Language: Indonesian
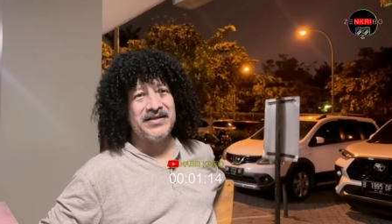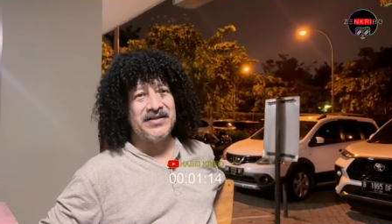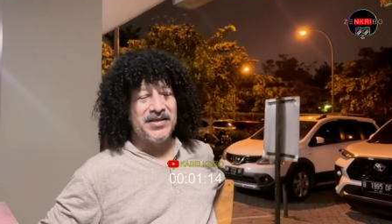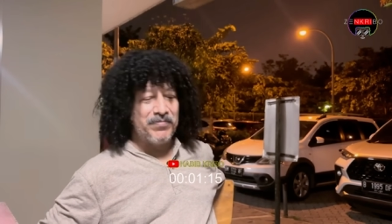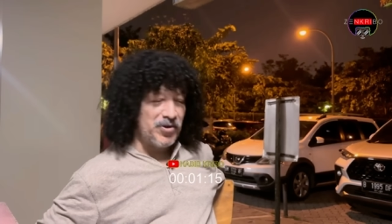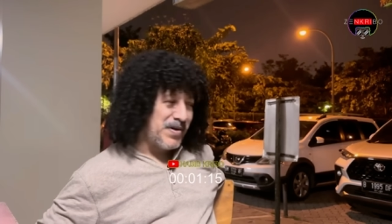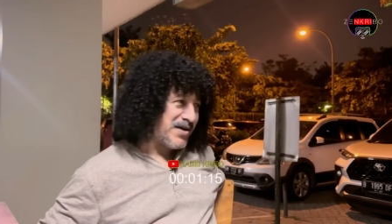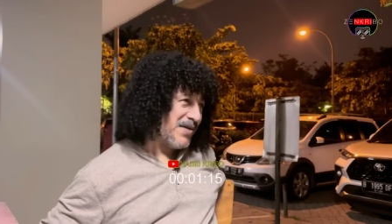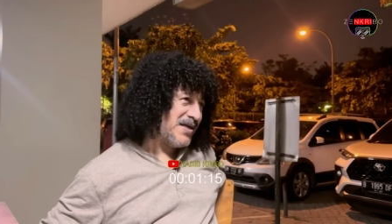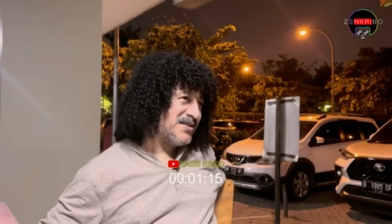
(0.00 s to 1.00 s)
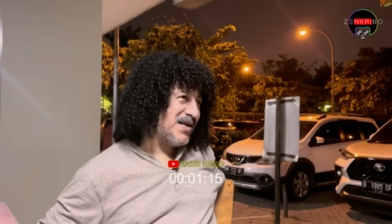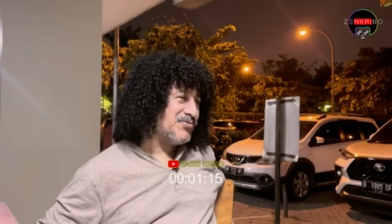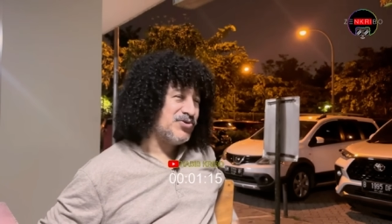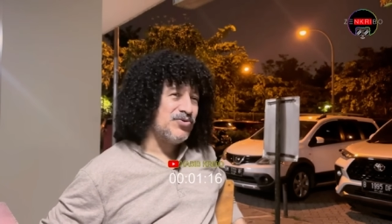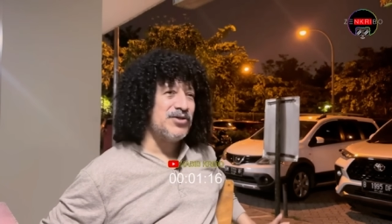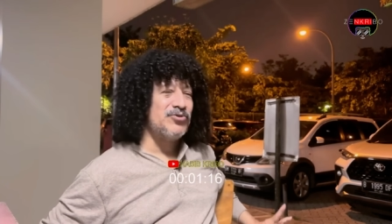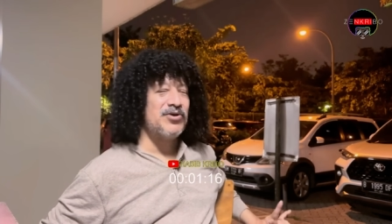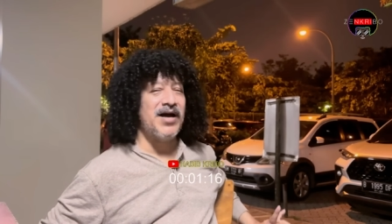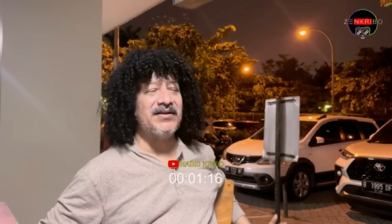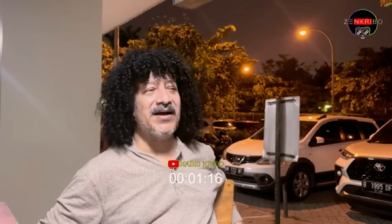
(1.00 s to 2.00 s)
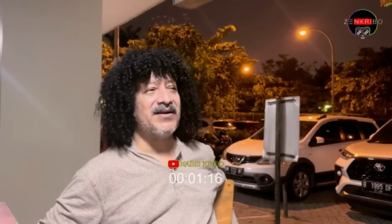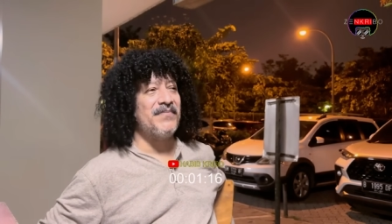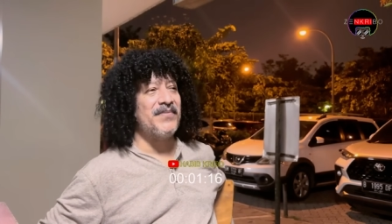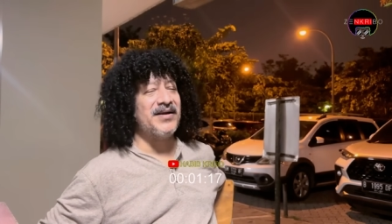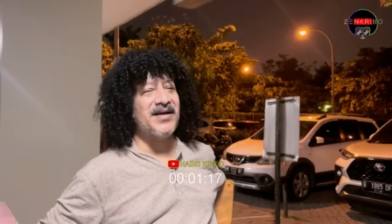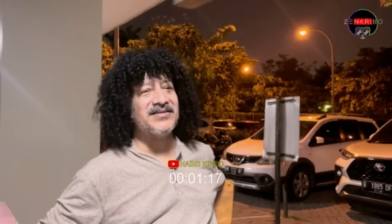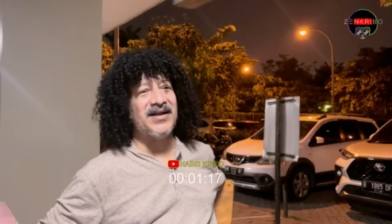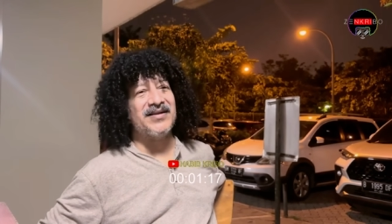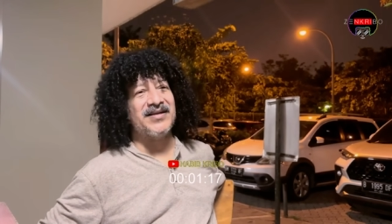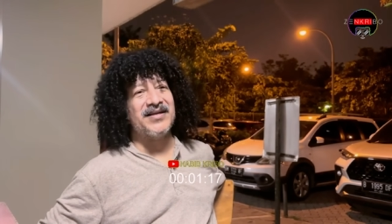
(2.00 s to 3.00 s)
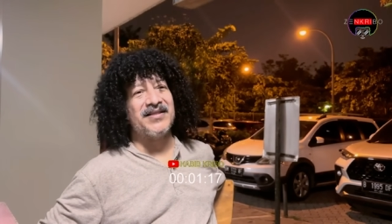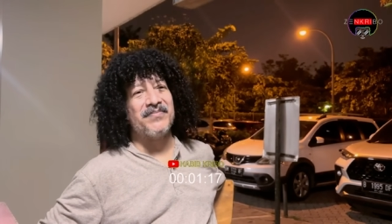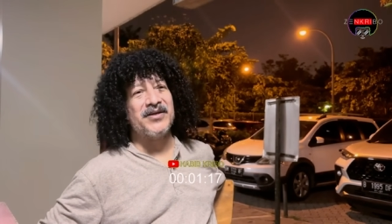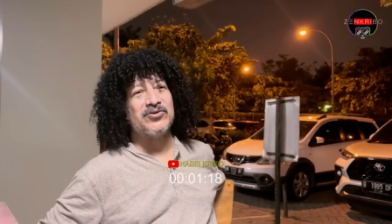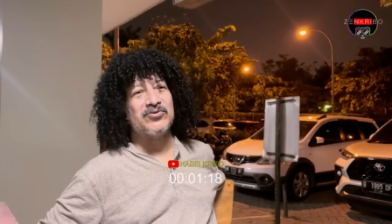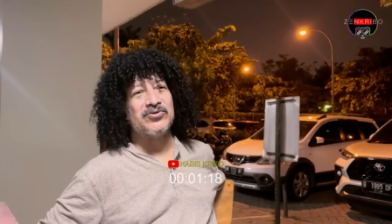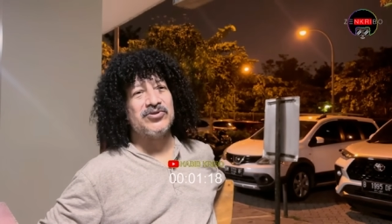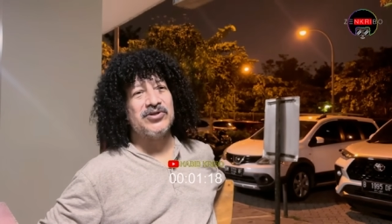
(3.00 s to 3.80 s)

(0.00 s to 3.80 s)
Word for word: Sebelum agama Islam juga sudah ada agama Nasrani, kitab Yesus.